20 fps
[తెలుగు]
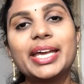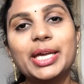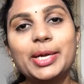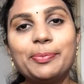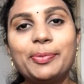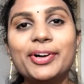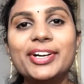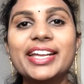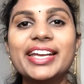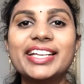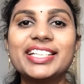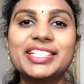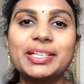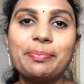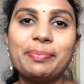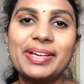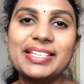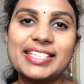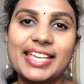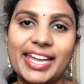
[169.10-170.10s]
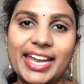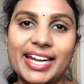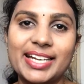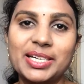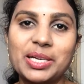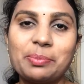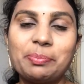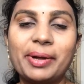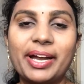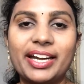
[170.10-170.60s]
ఇప్పుడు నేను చెప్పే
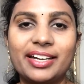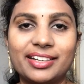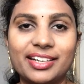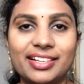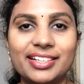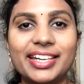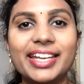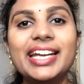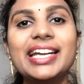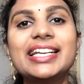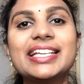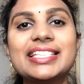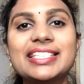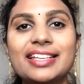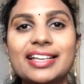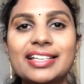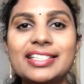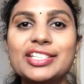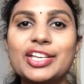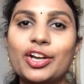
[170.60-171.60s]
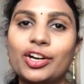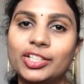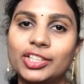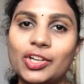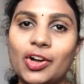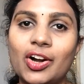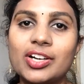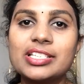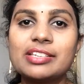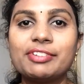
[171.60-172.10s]
సెకండ్ టిప్ ఏంటంటే డిస్కస్
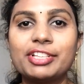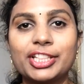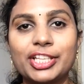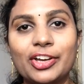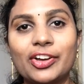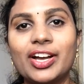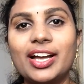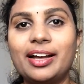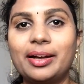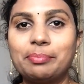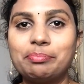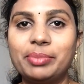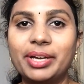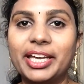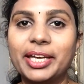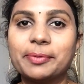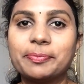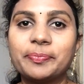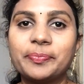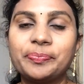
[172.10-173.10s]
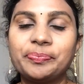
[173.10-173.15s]
యువర్ థాట్స్ విత్ యువర్ హబ్బీ